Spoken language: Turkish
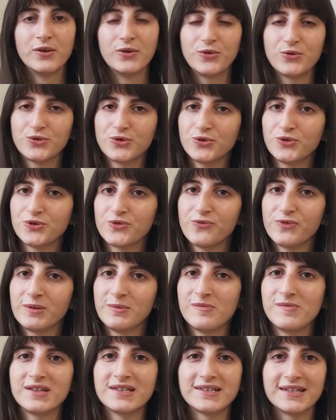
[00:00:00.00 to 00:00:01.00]
Üçüncü
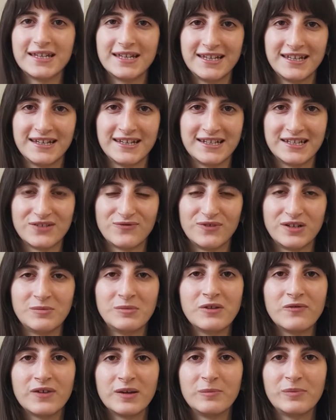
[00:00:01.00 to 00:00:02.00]
filmimiz İngiliz
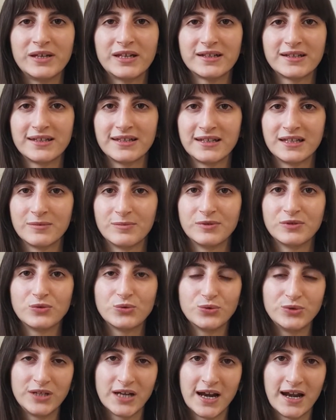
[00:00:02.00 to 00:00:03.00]
filmi ve bir kitabın
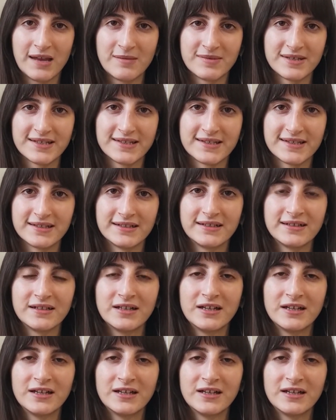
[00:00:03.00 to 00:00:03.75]
uyarlaması.